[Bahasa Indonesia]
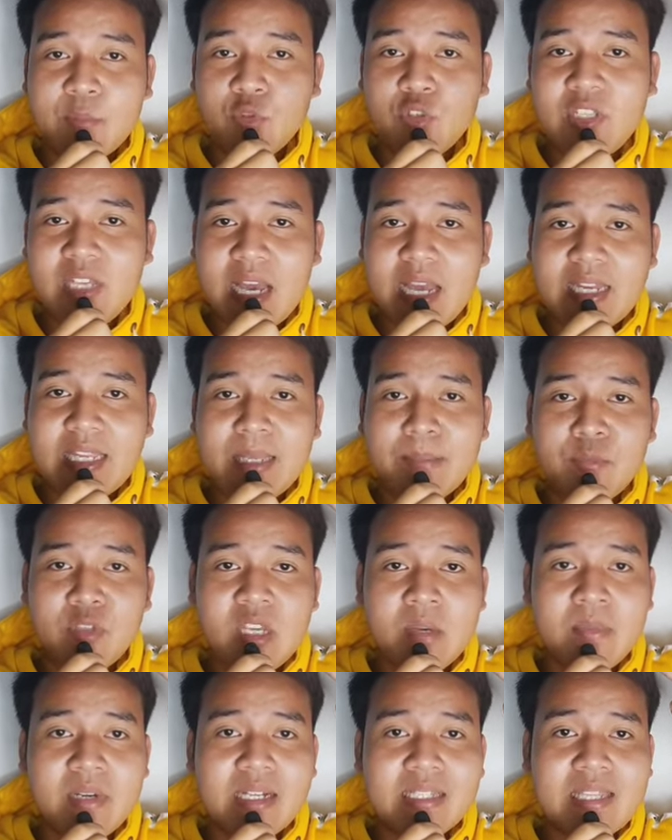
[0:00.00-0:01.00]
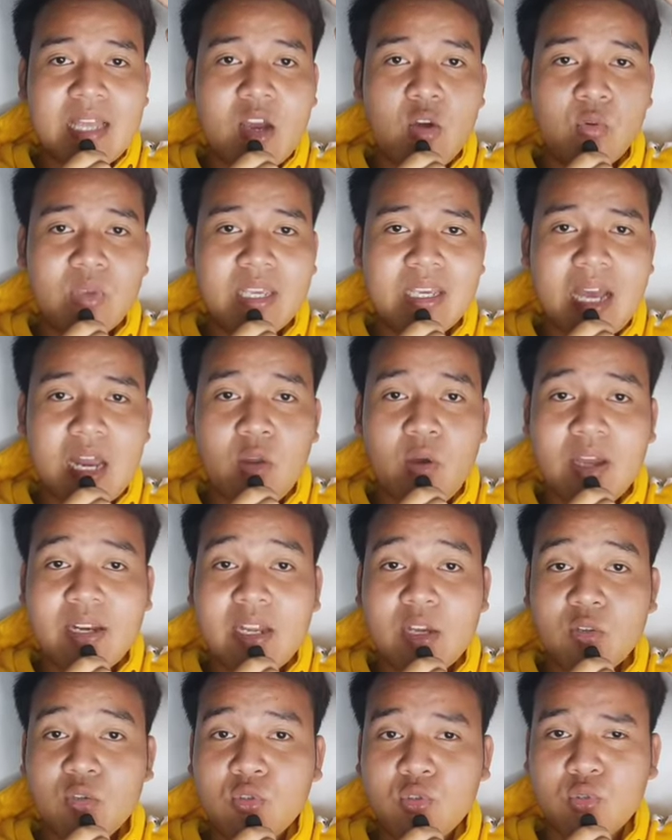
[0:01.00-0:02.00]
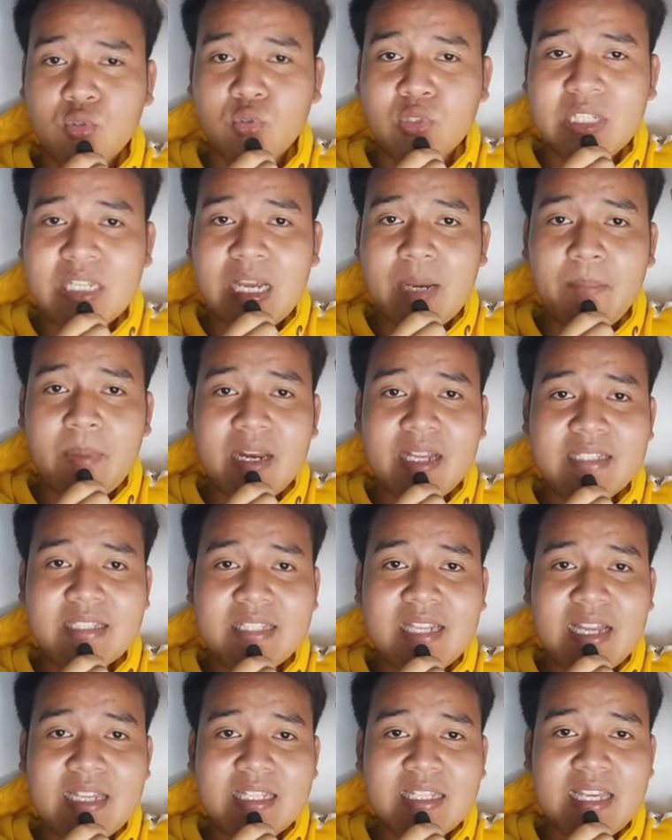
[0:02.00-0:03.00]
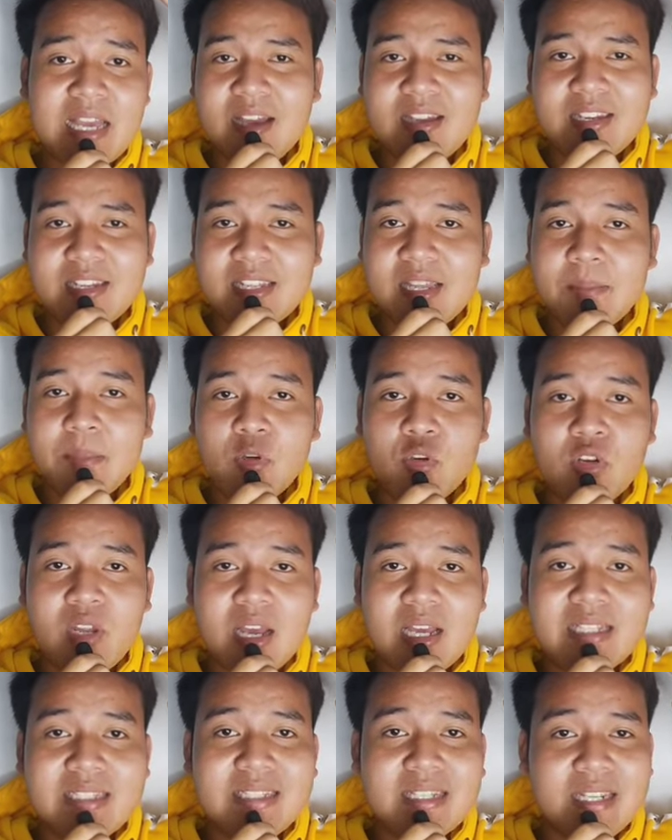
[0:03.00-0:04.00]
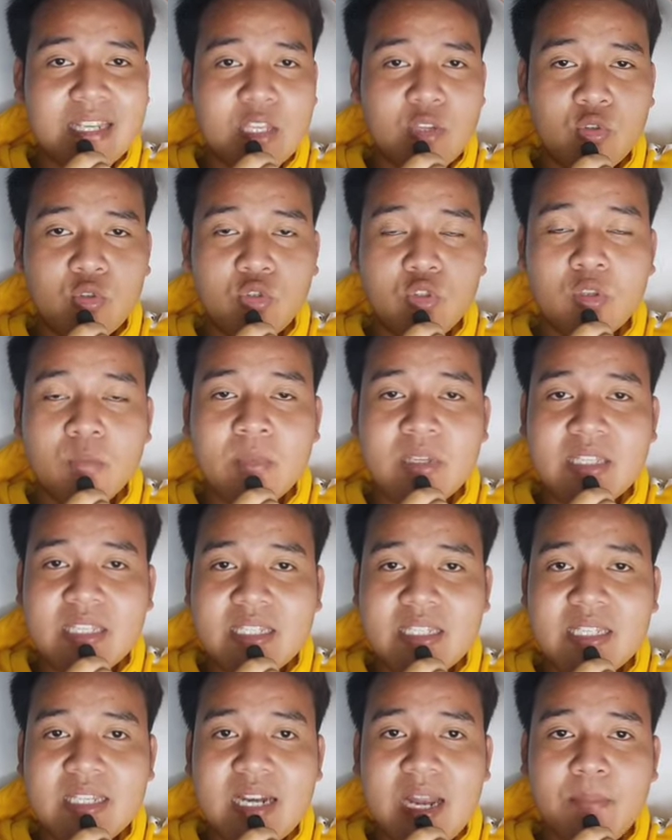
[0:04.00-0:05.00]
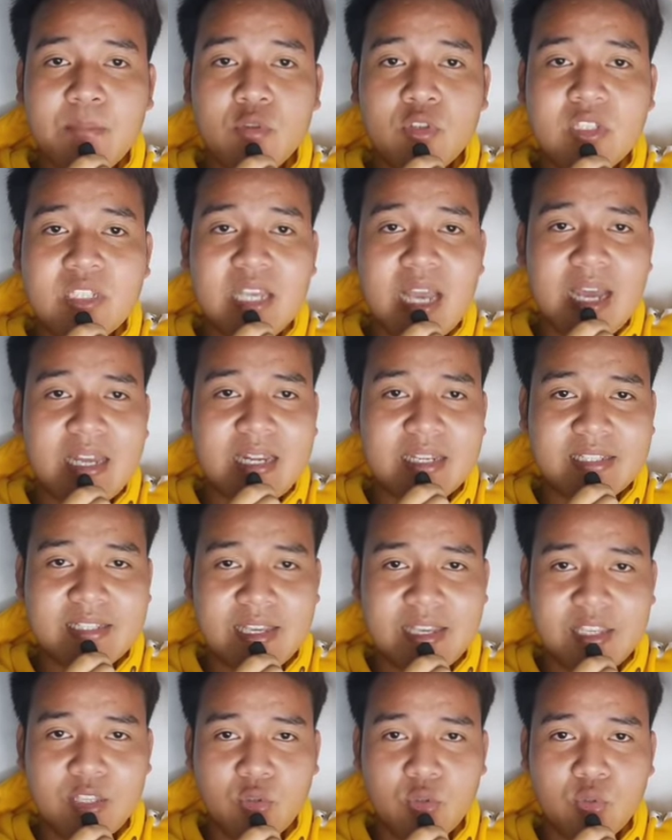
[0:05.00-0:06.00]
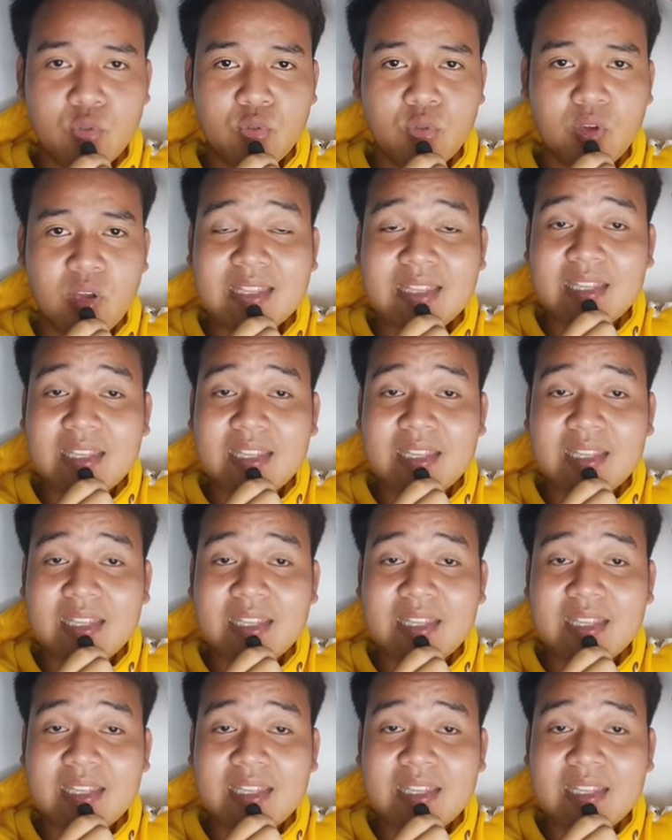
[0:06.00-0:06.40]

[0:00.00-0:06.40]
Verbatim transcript: Kemudian ibu yang mengetahui kalau ada kutu di kepala si Nani akhirnya menggunakan serit untuk menyisir rambut si anaknya itu.